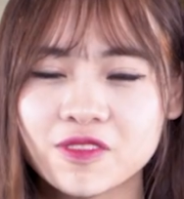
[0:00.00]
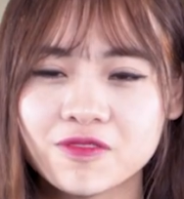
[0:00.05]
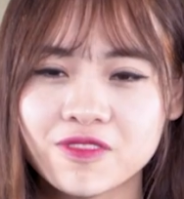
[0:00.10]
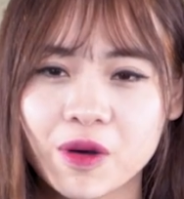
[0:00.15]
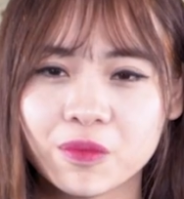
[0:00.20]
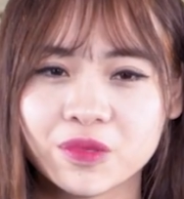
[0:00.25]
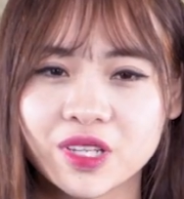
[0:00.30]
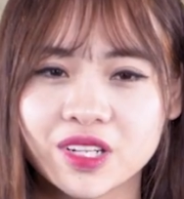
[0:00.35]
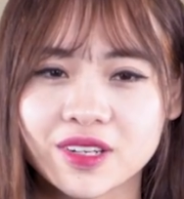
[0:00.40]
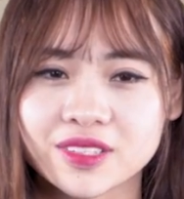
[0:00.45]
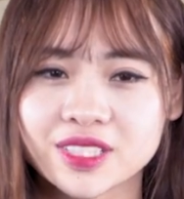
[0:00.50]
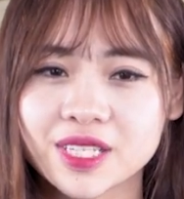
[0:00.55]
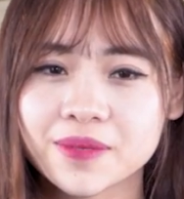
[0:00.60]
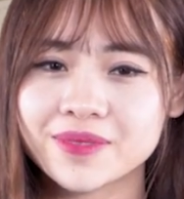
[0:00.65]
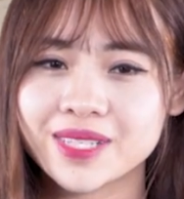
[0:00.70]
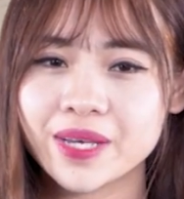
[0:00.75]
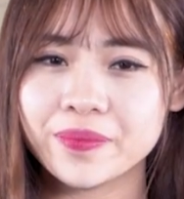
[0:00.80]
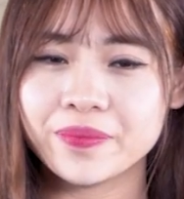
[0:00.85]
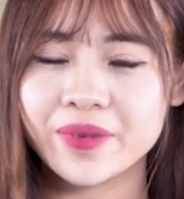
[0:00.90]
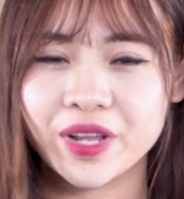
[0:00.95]
Trong phòng thì được sắp
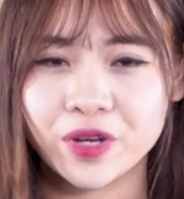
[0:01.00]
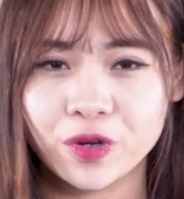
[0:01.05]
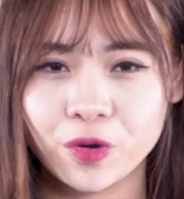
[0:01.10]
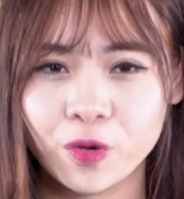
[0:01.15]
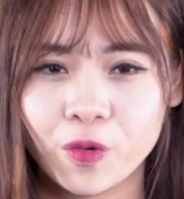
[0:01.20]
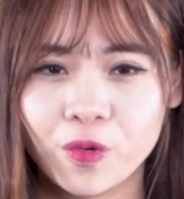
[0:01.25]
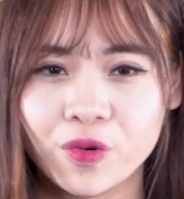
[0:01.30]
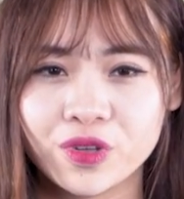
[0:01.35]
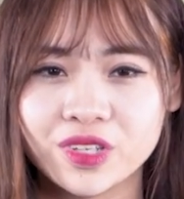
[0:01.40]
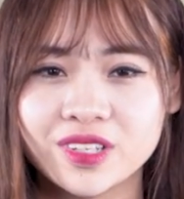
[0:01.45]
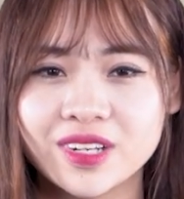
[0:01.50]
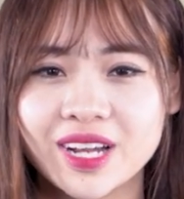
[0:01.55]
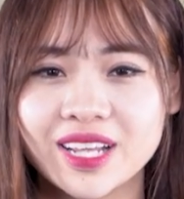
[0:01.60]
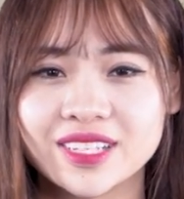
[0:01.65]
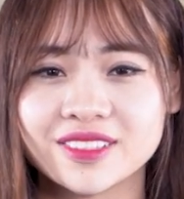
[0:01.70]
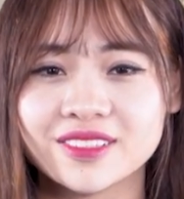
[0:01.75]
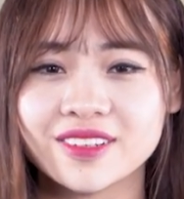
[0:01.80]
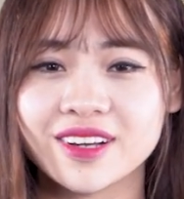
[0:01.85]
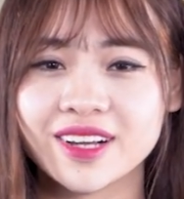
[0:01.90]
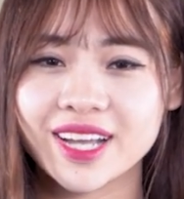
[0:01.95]
xếp đầy đủ như
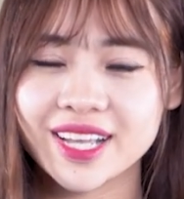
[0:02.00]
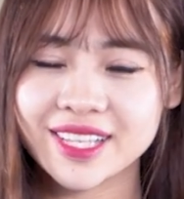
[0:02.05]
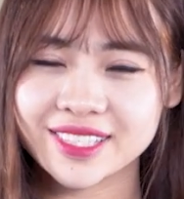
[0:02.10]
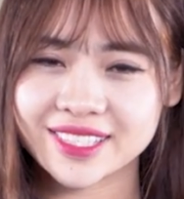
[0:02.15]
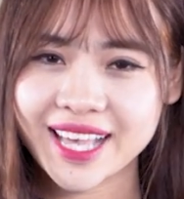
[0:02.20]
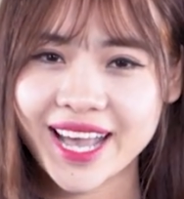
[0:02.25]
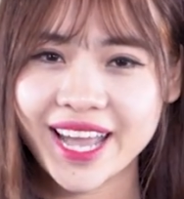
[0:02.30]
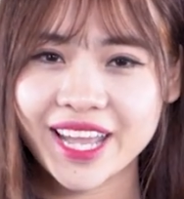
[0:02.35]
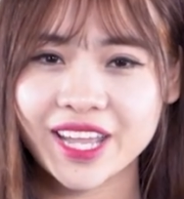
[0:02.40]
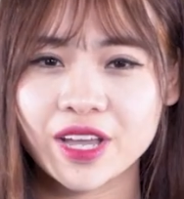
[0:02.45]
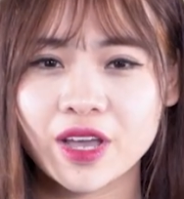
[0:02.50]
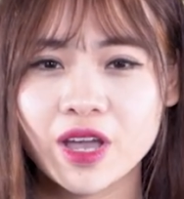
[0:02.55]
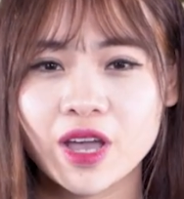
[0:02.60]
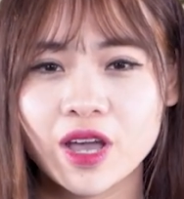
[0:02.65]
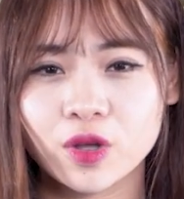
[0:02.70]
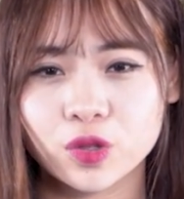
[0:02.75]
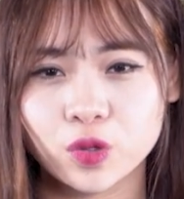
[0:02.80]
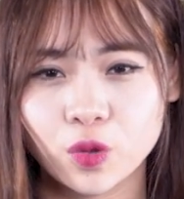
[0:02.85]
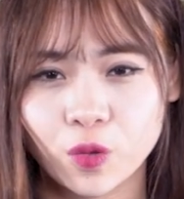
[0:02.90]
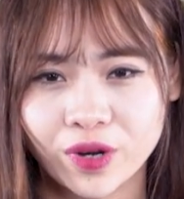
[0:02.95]
là giường king size,
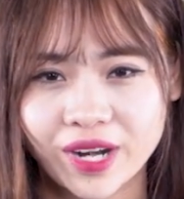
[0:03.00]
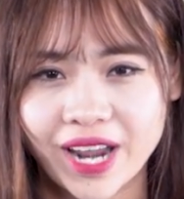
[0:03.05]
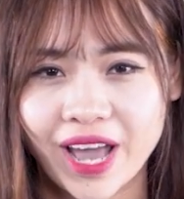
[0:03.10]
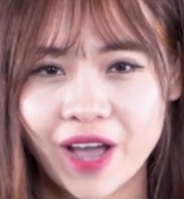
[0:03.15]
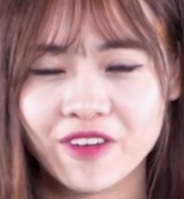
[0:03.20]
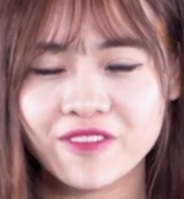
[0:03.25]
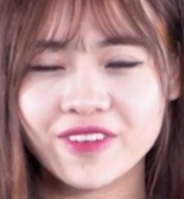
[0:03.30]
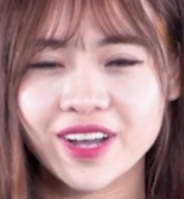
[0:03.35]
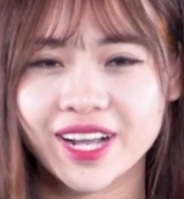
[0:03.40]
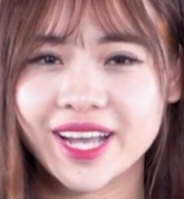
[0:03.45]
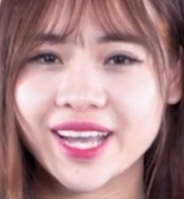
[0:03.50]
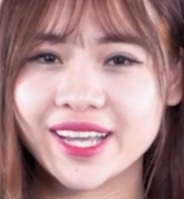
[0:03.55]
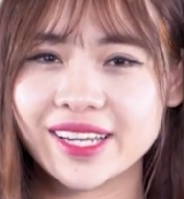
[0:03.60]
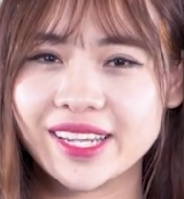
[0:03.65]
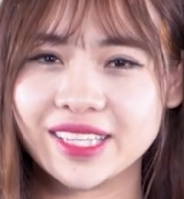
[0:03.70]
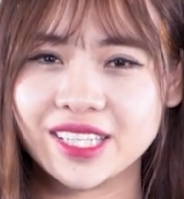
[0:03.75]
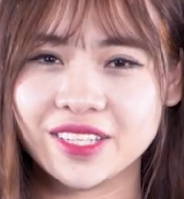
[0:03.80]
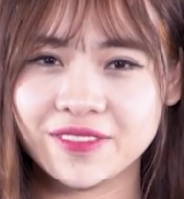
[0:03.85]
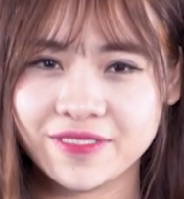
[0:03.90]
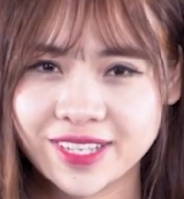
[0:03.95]
tủ quần áo và kệ
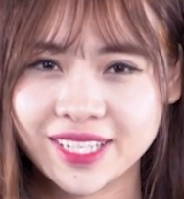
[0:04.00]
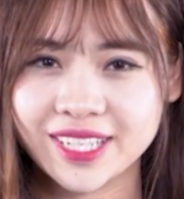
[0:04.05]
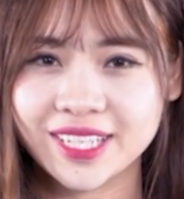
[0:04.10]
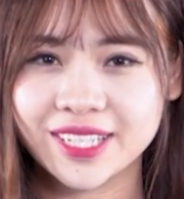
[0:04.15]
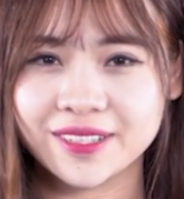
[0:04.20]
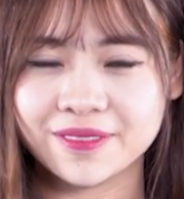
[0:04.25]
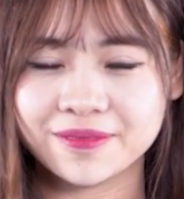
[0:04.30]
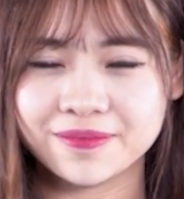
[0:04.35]
để tivi.